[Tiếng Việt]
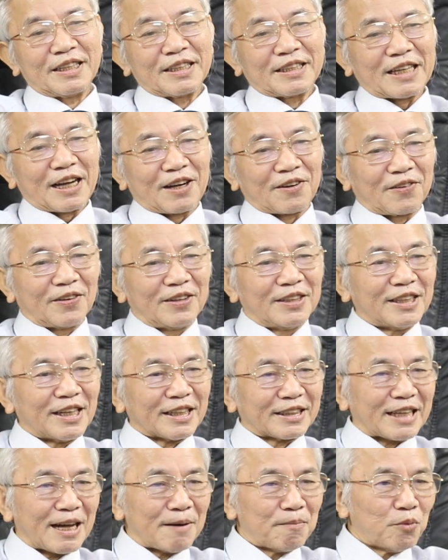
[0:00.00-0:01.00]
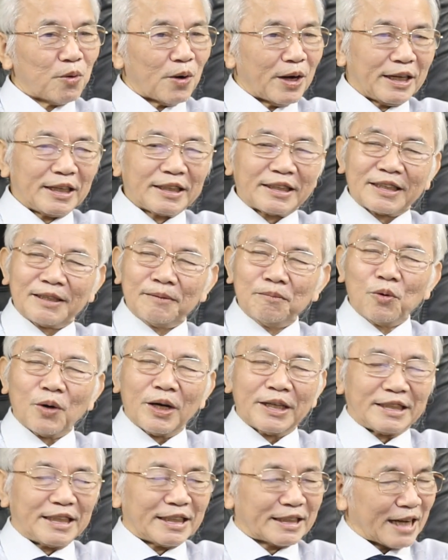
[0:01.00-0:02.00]
chẳng có lửa tam muội hay tứ
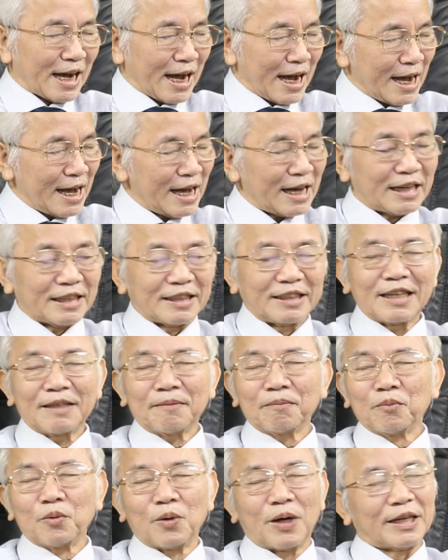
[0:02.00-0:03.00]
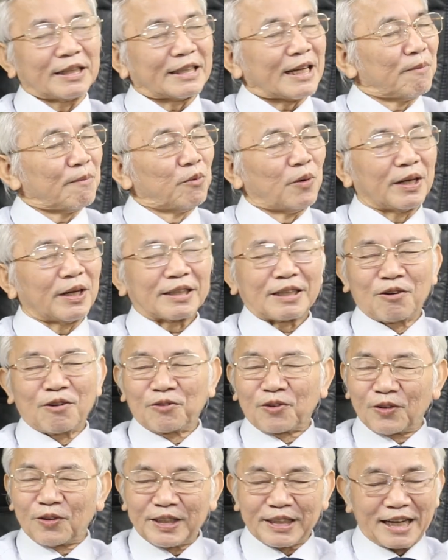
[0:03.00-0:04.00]
muội gì cả nhất muội tam muội không
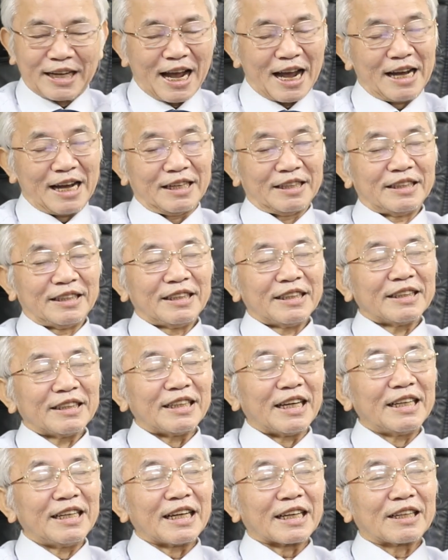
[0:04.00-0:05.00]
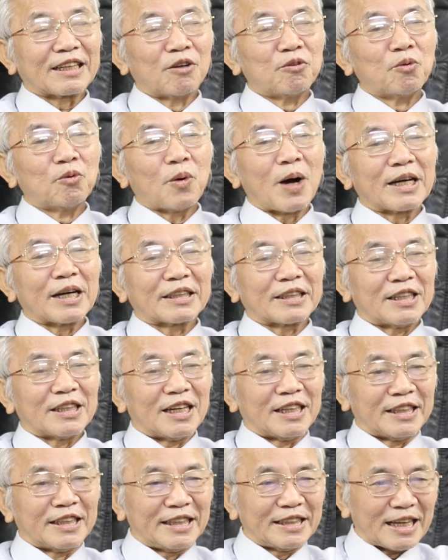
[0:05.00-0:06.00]
có gì cả đấy là cái ông hoang
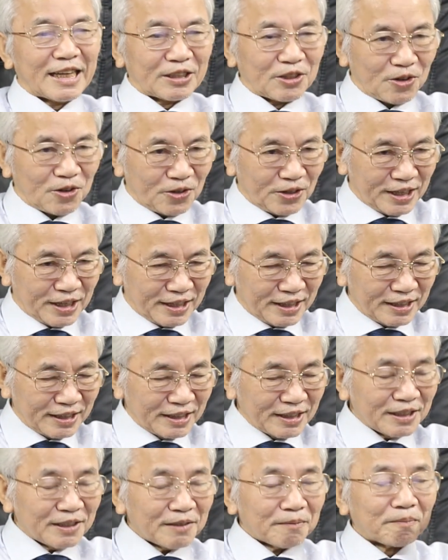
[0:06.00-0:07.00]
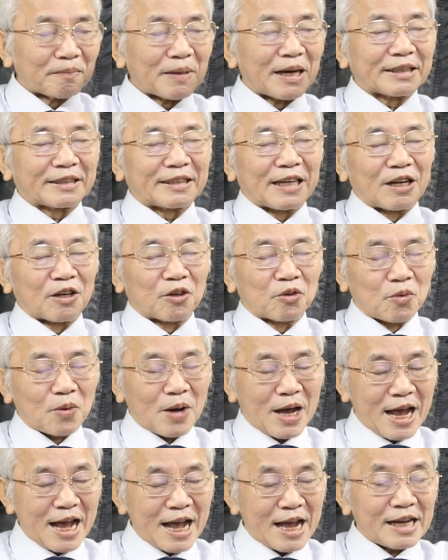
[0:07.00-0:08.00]
tưởng nghĩ ra thôi mà chẳng
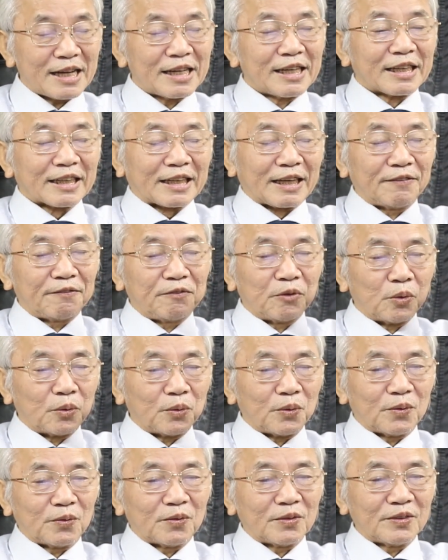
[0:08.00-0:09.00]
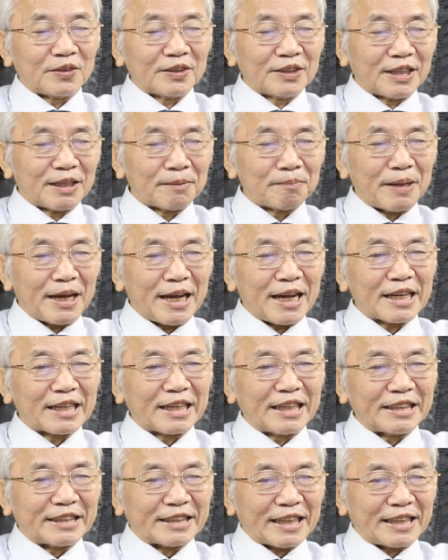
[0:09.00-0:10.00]
qua cái vụ đứa bé
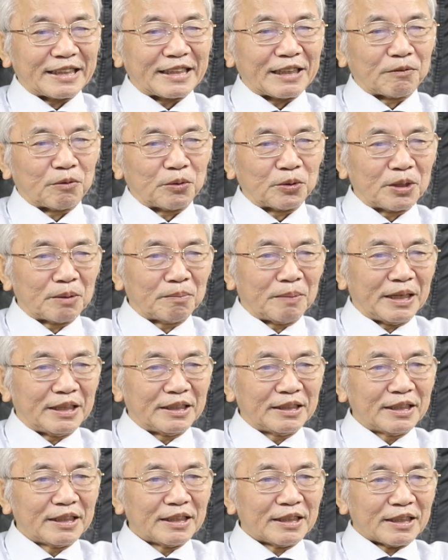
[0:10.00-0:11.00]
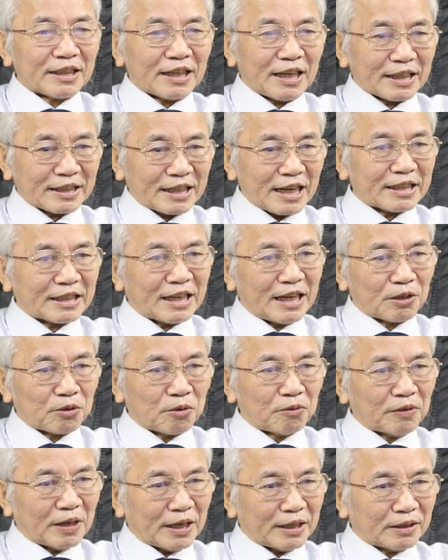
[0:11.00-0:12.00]
gây cháy thành phố hồ chí minh à, cách đây
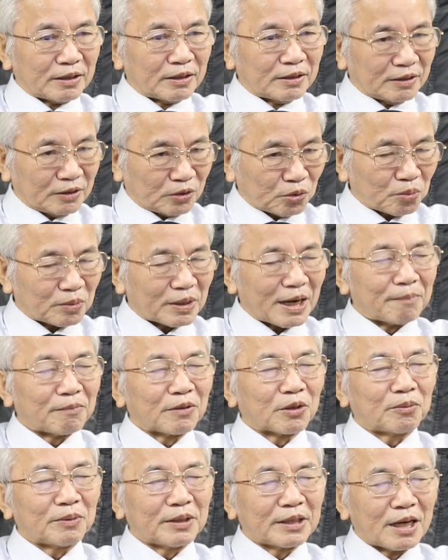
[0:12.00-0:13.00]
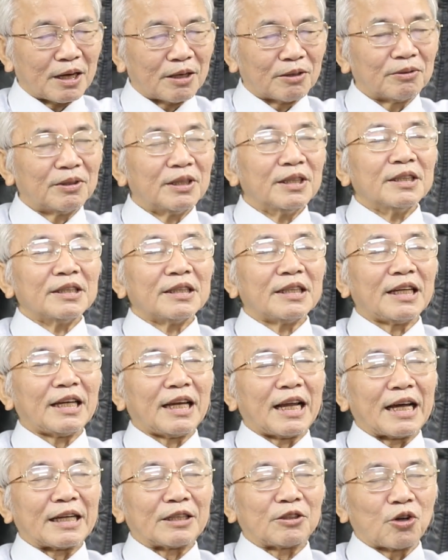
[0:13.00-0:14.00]
cũng phải chục năm thì không biết đâu
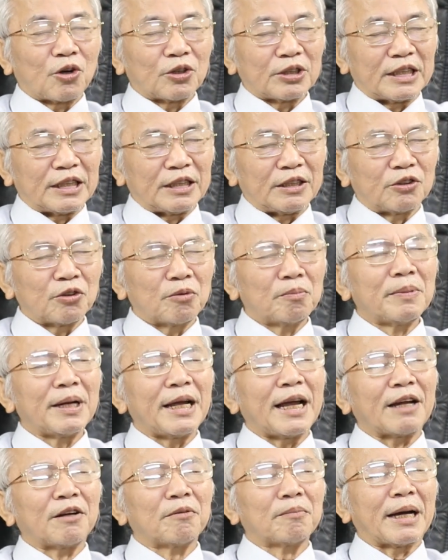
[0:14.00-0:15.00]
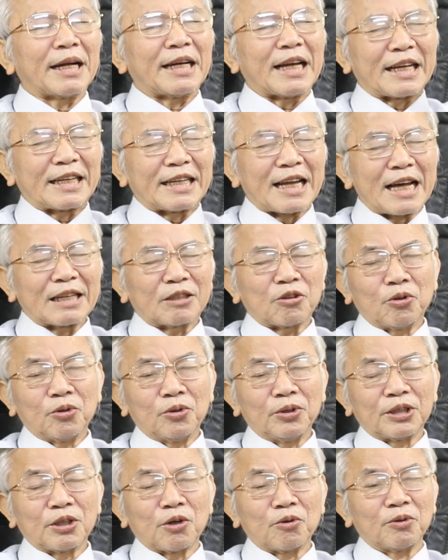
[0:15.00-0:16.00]
là do gì do mẹ nó bày đặt ra
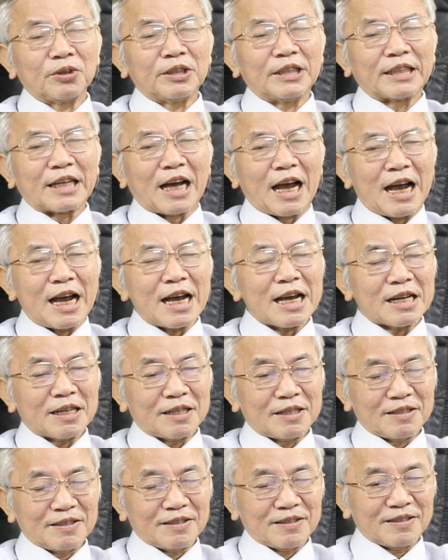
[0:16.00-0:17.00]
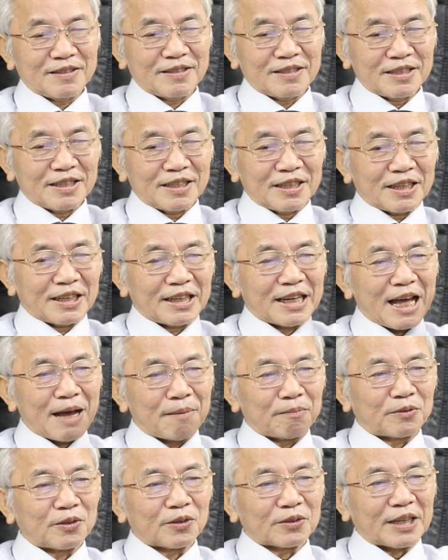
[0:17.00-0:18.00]
thôi không có gì cả nó
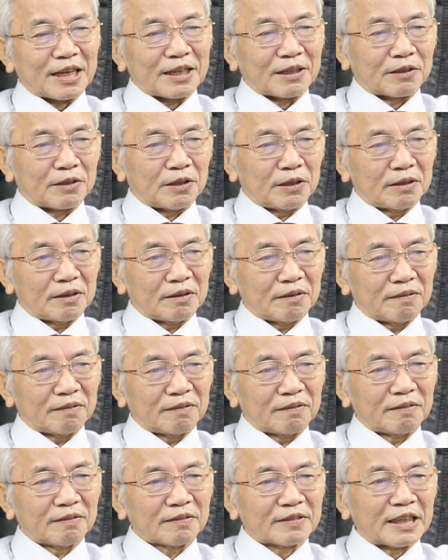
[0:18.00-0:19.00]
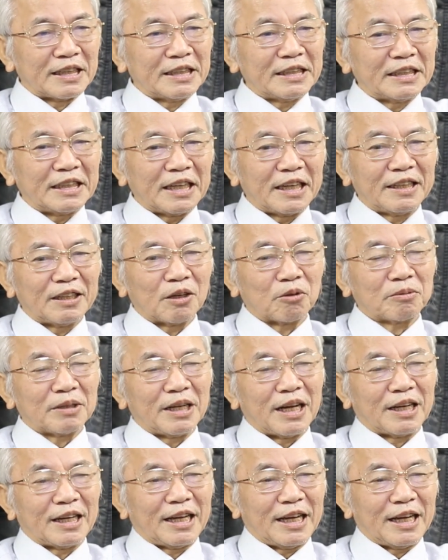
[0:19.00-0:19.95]
làm cho thành cái kinh thiên động địa